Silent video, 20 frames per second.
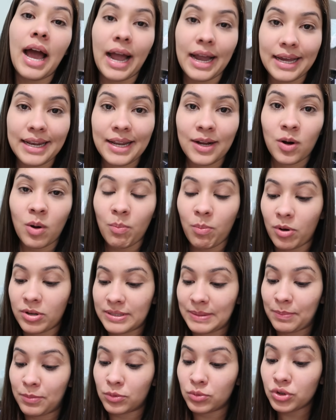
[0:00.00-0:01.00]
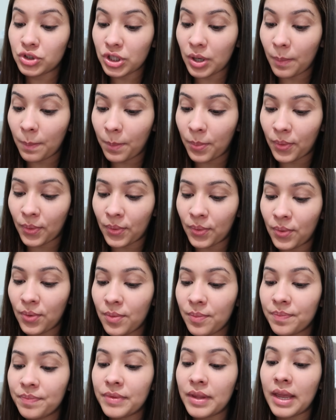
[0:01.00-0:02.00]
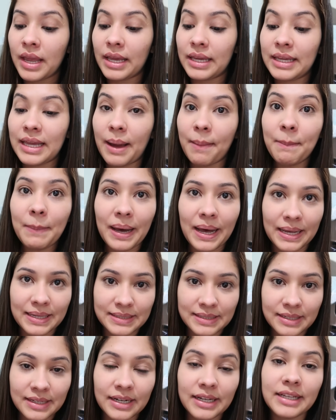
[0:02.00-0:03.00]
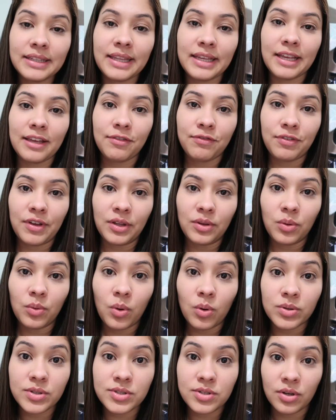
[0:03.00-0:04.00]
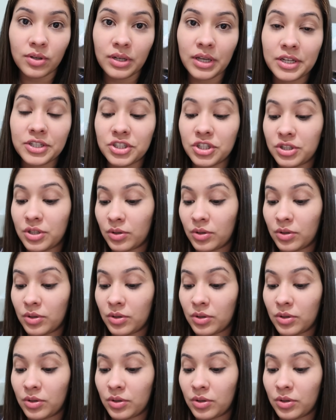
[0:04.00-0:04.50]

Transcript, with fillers: Aí ela é composta por um shampoo e a máscara que tem efeito condicionante.